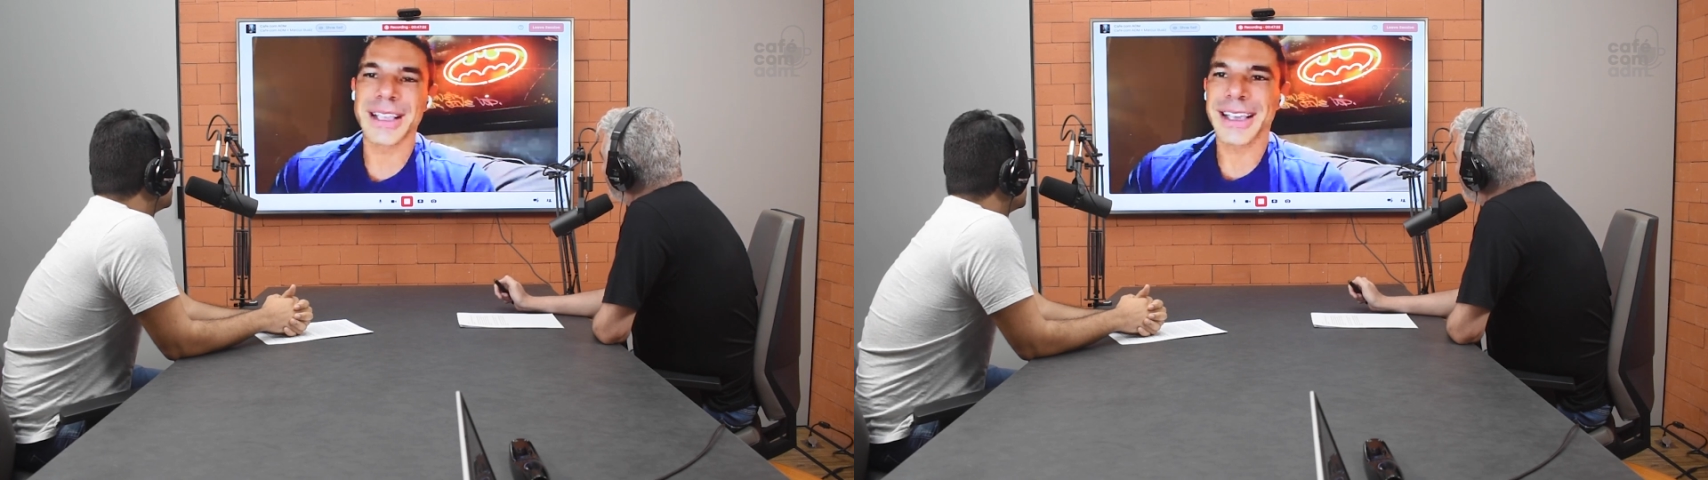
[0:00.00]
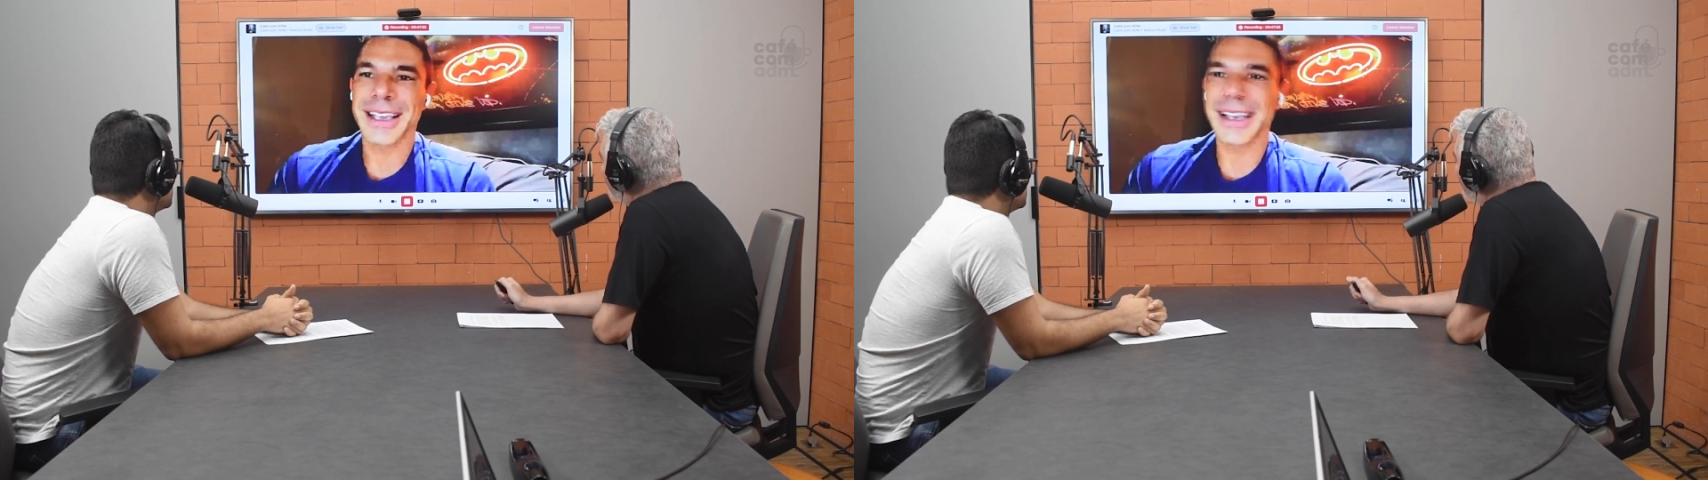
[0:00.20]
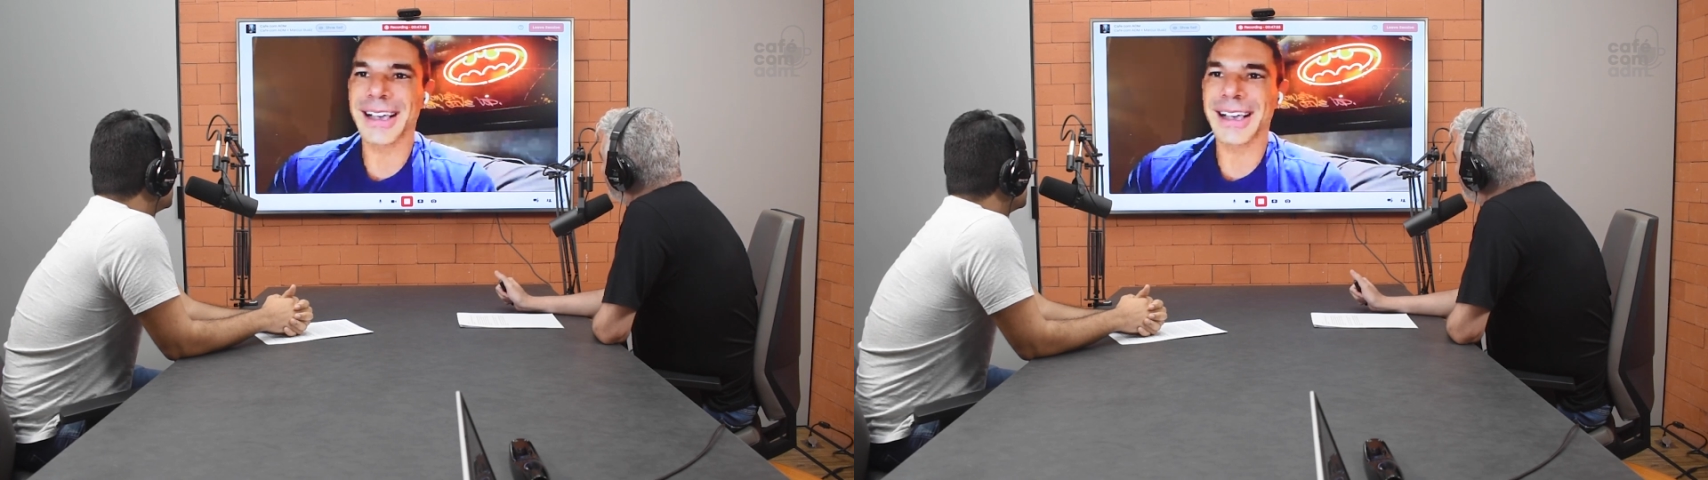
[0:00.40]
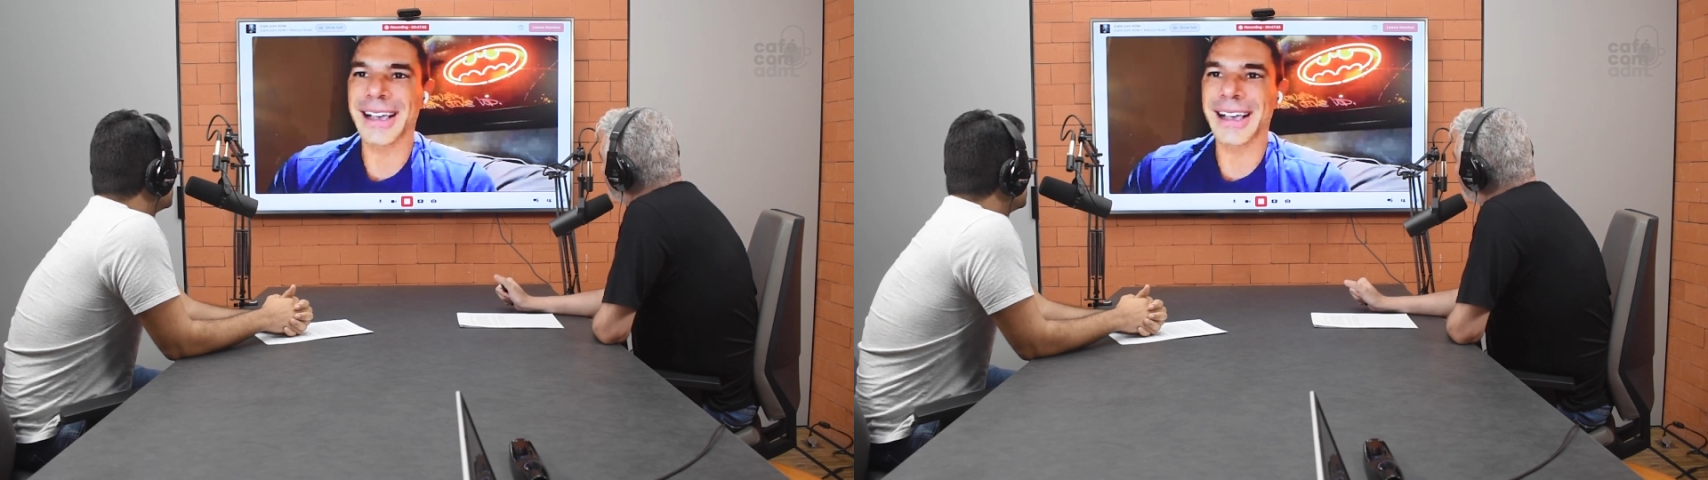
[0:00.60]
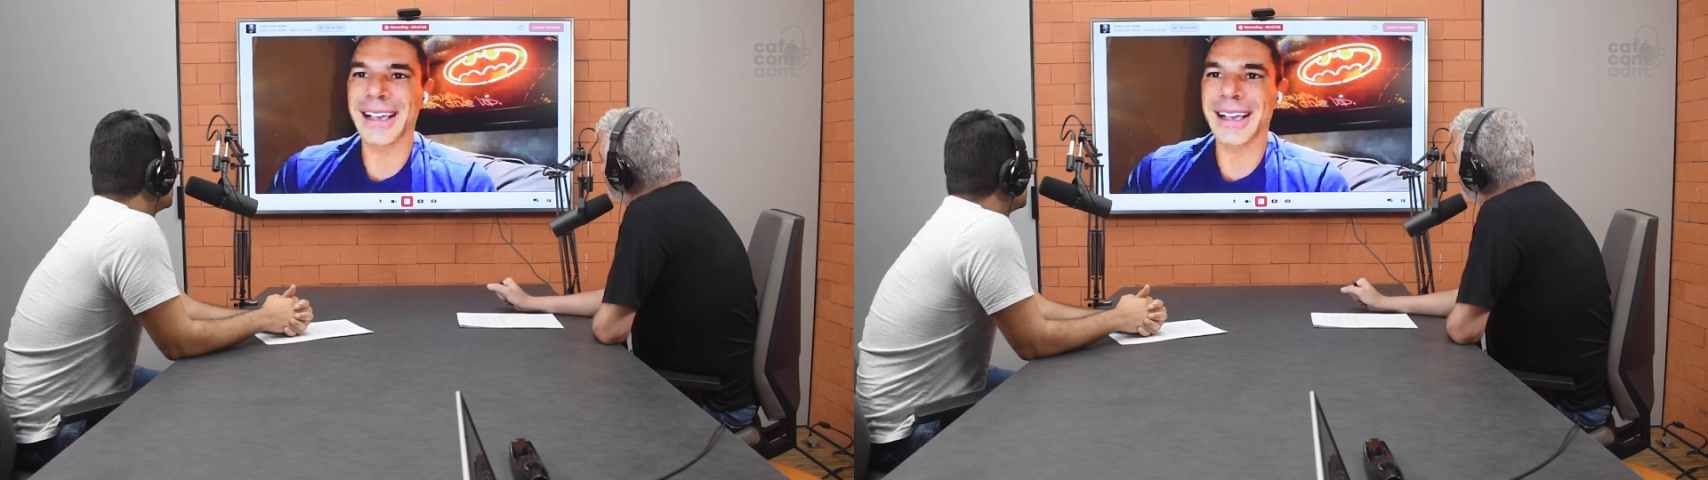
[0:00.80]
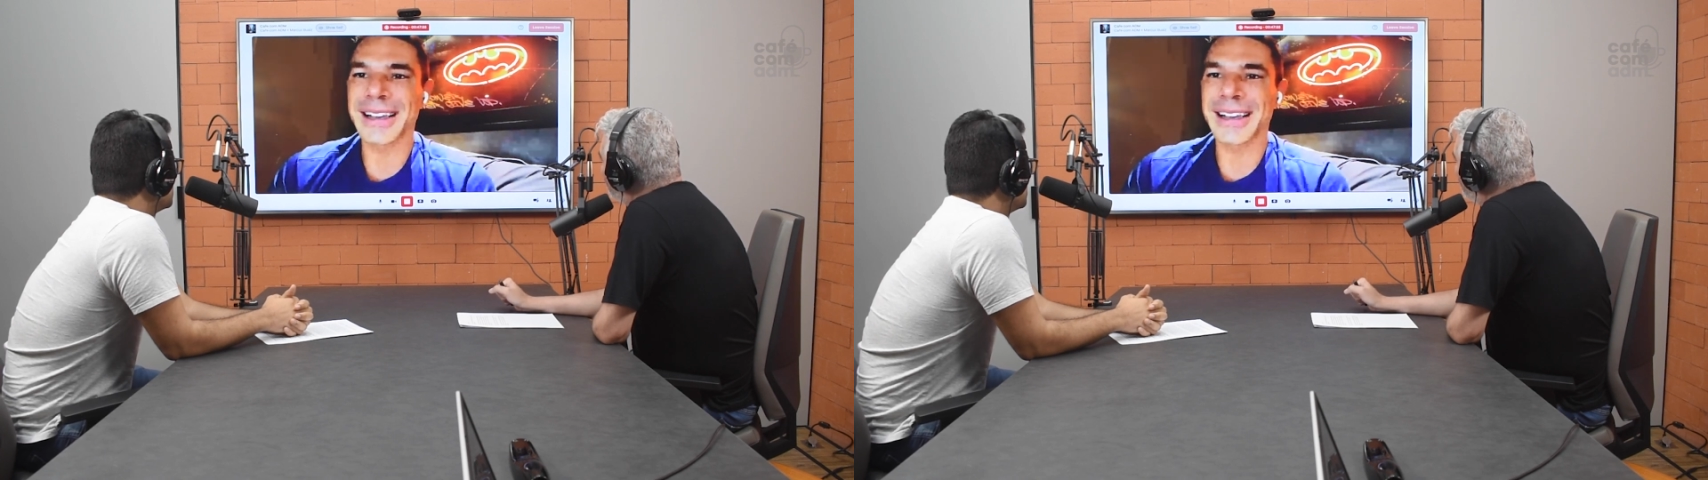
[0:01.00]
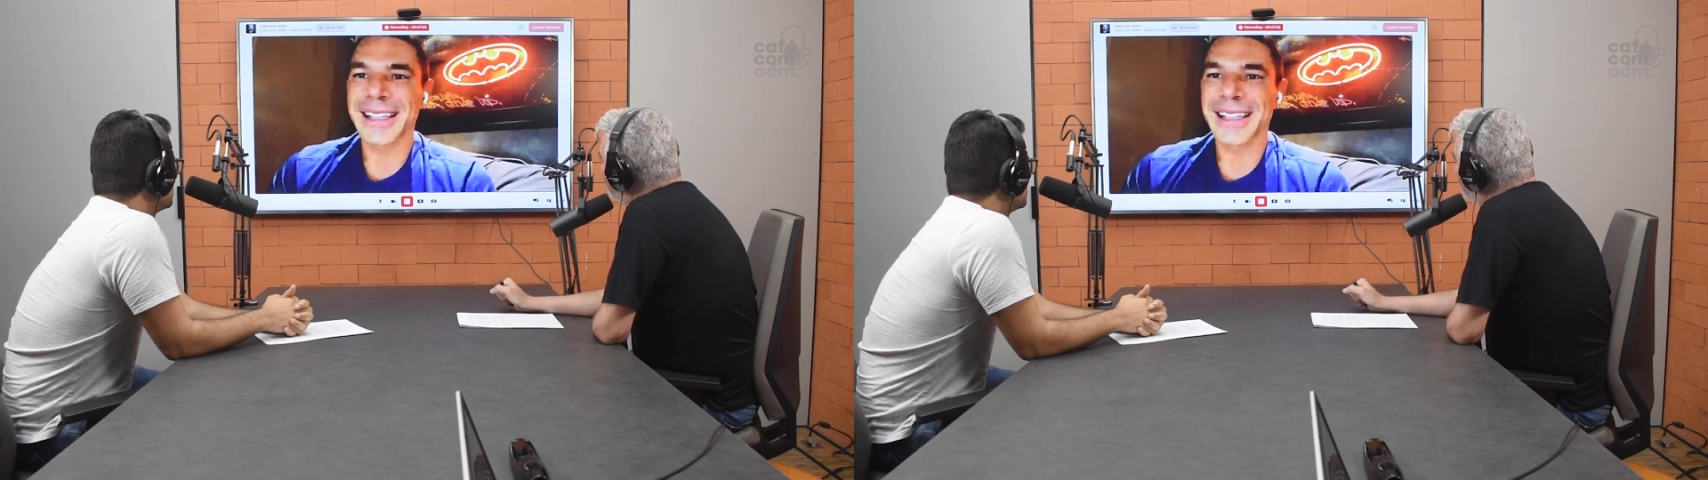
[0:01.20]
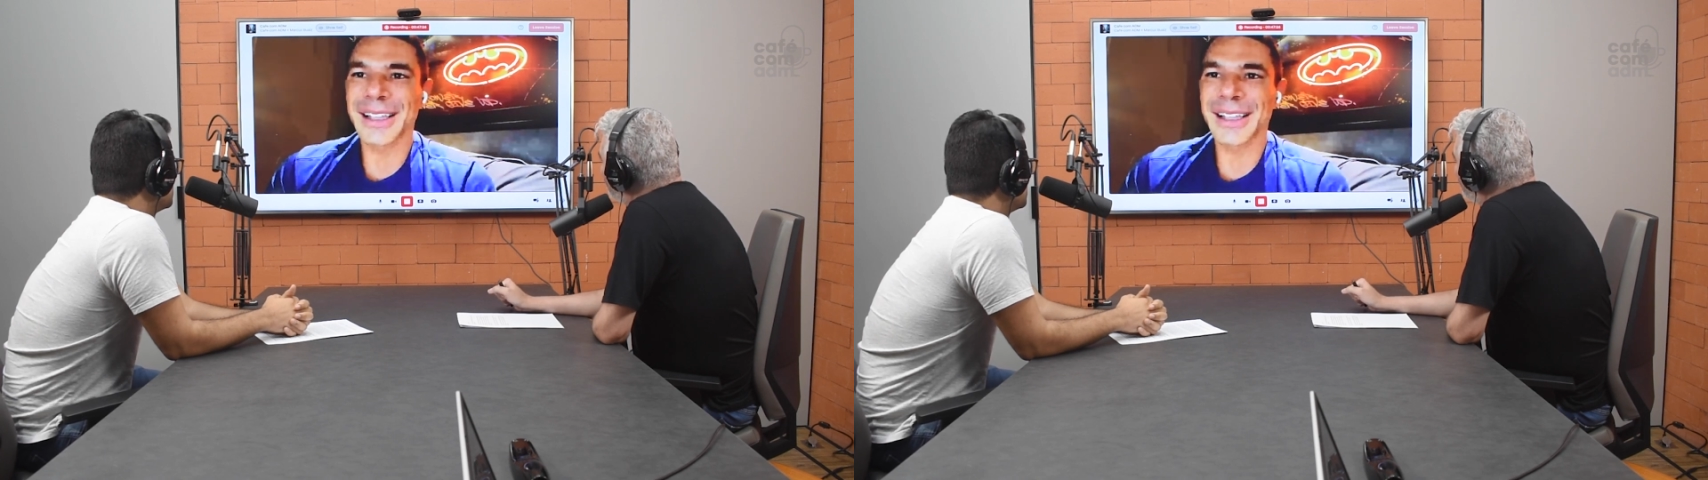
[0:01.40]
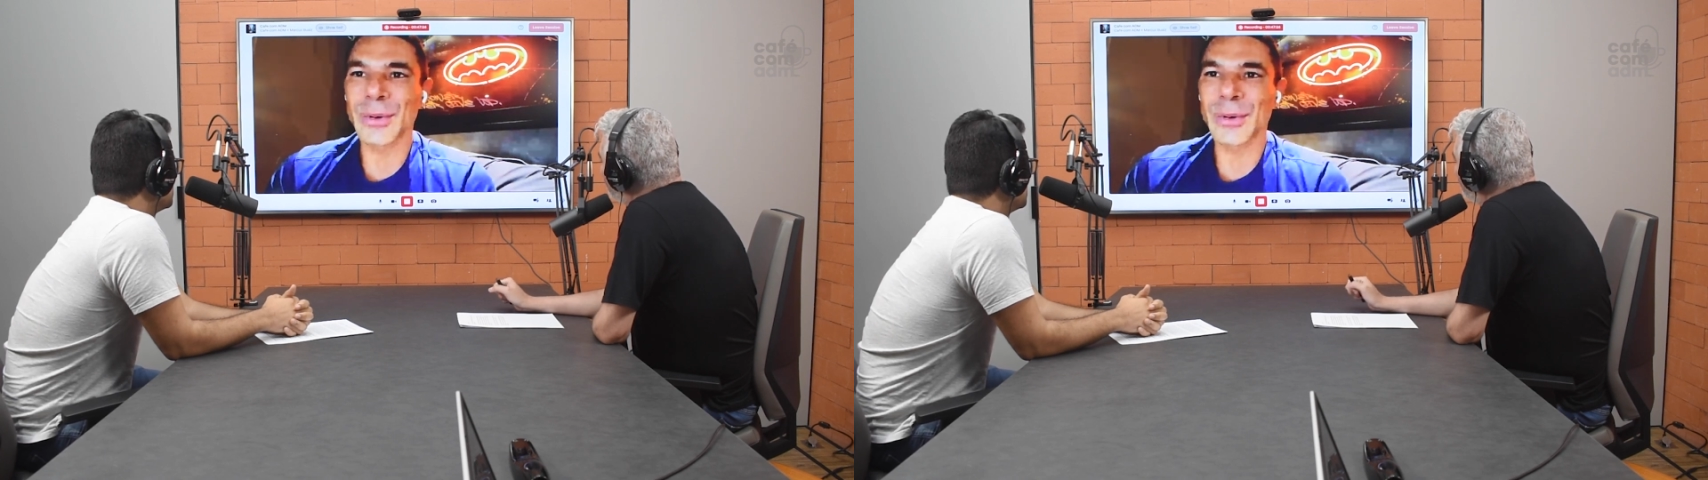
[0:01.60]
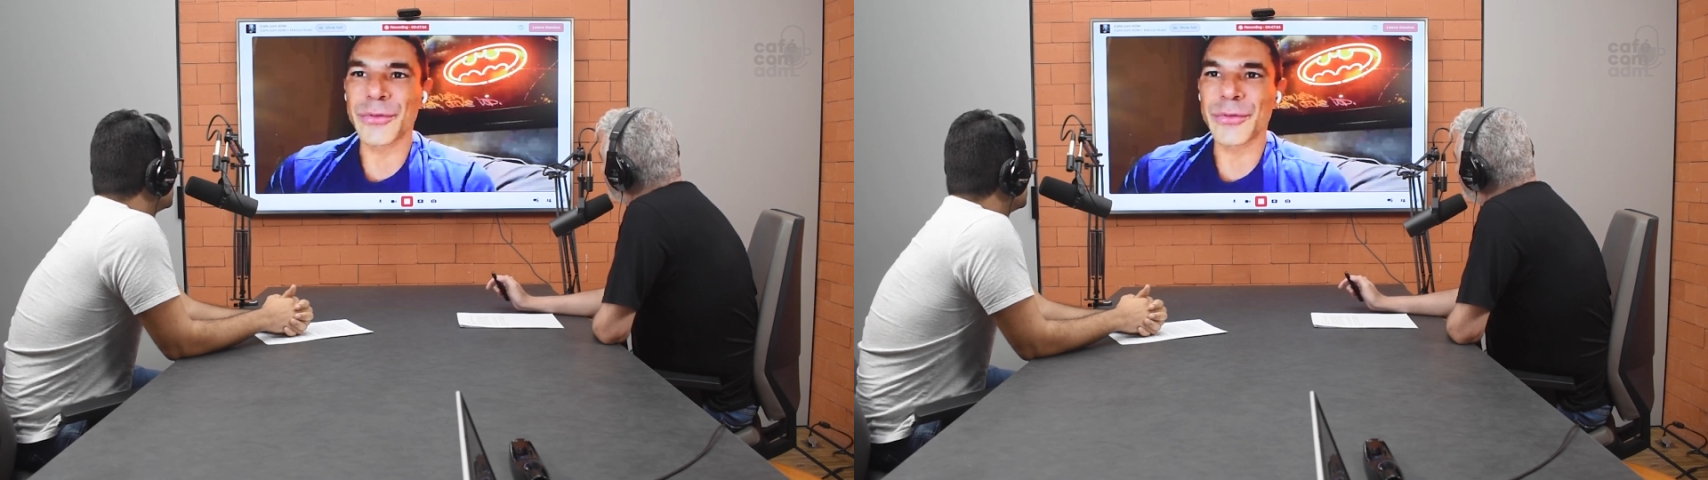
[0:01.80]
uh,
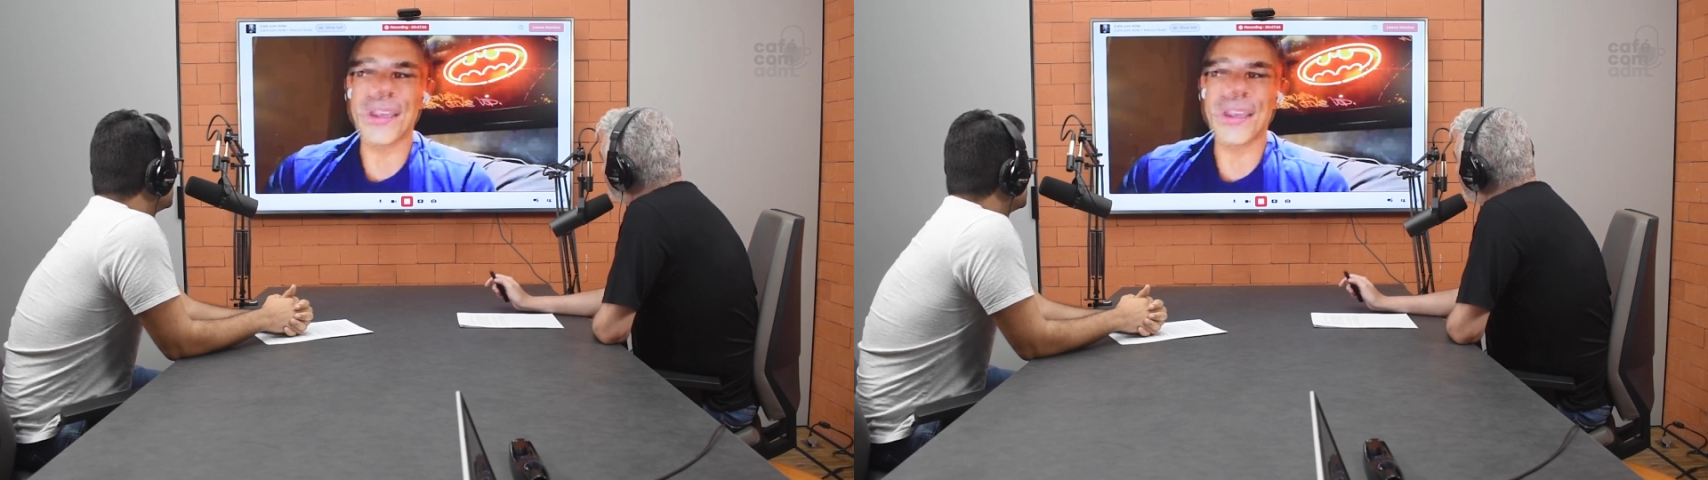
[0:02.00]
eu